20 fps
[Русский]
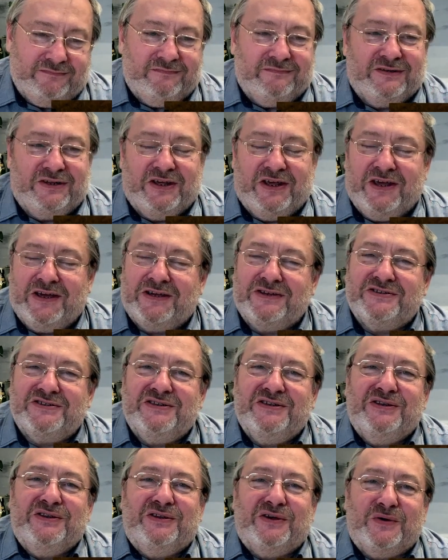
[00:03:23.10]

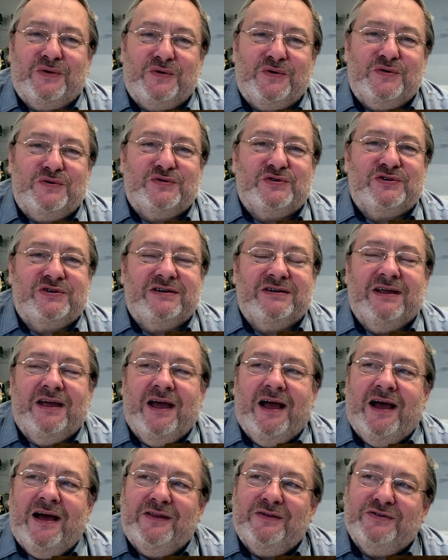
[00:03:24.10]
хересные дрожжи,
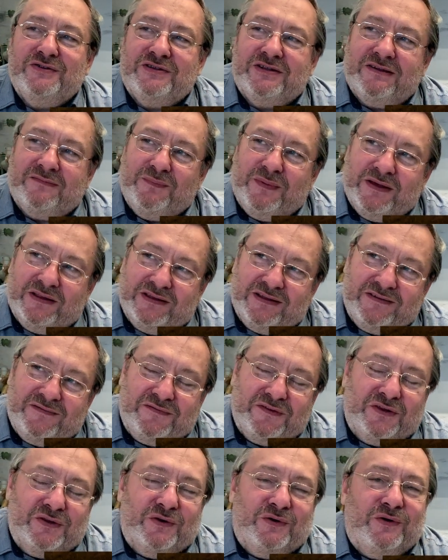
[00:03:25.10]
это белое
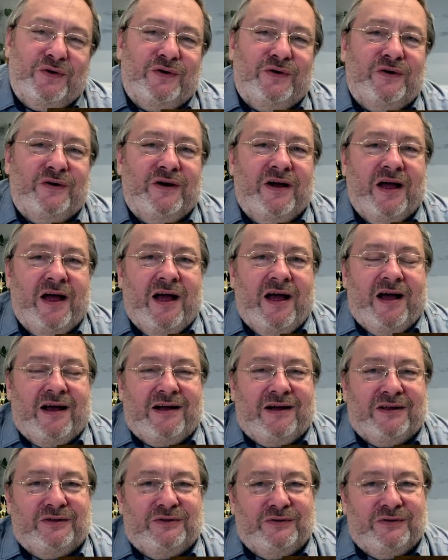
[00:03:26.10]
вино,
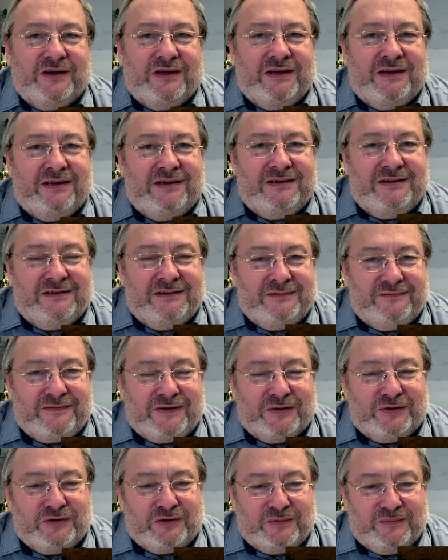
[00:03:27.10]
которое, в
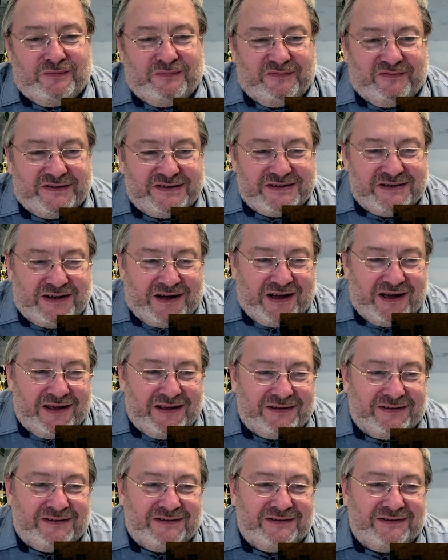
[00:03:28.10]
котором
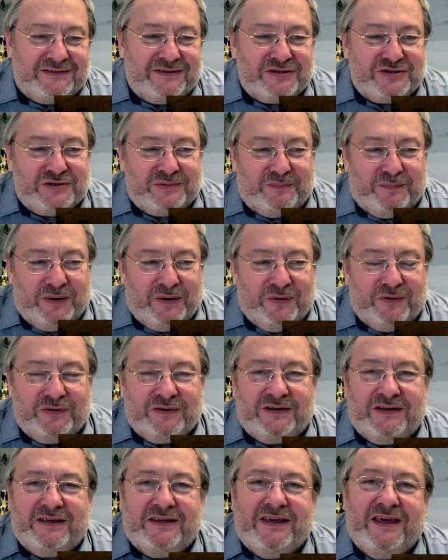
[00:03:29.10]
возникает значит,
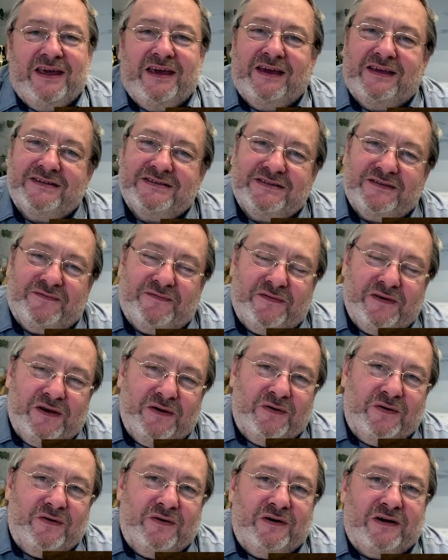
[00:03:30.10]
пленка хереса,
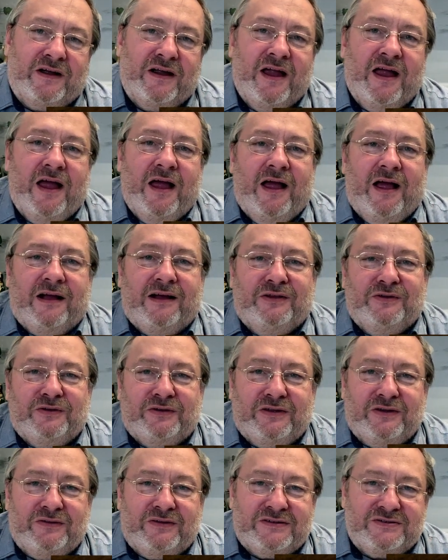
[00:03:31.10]
флер, который
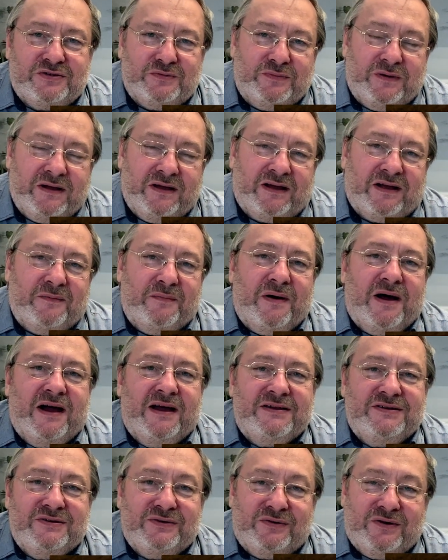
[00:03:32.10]
дает особую
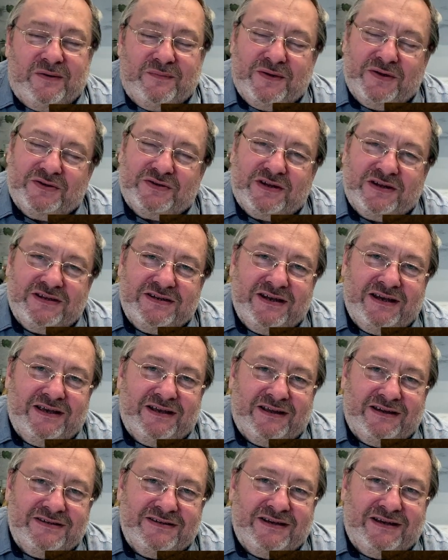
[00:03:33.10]
ароматику. Опять же,
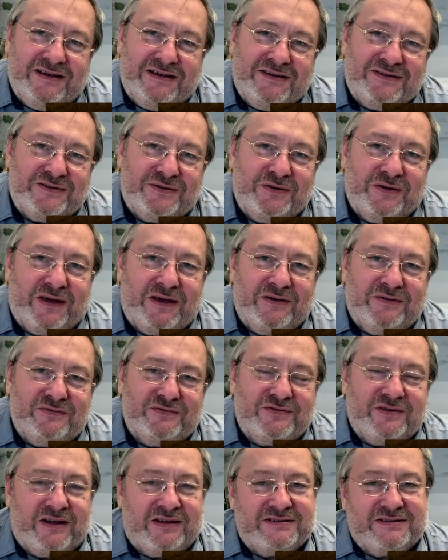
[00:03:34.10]
отдельная-отдельная история,
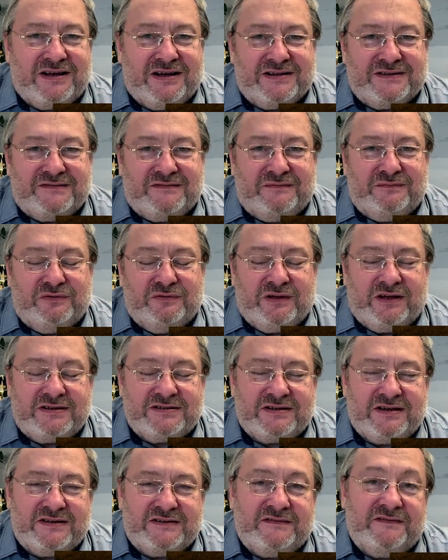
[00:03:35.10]
уже рассказывал, буду
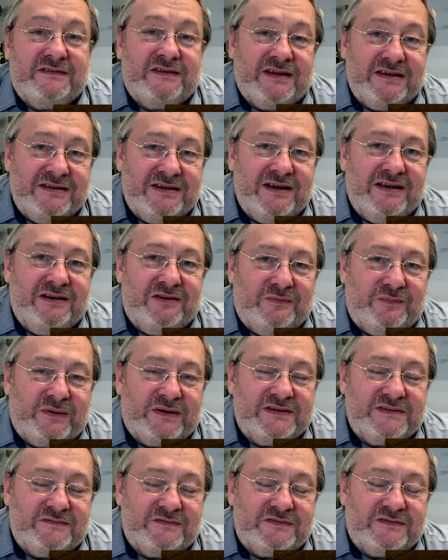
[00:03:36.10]
рассказывать отдельного
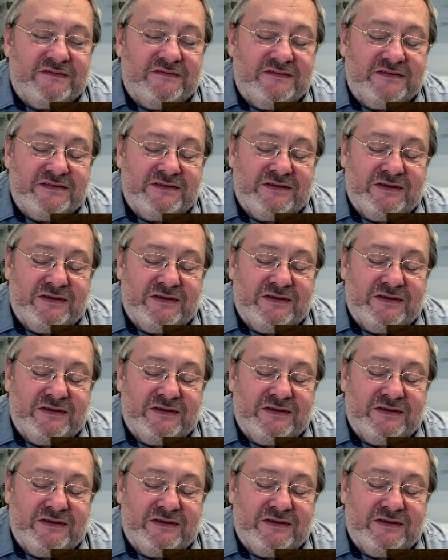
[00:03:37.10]
производства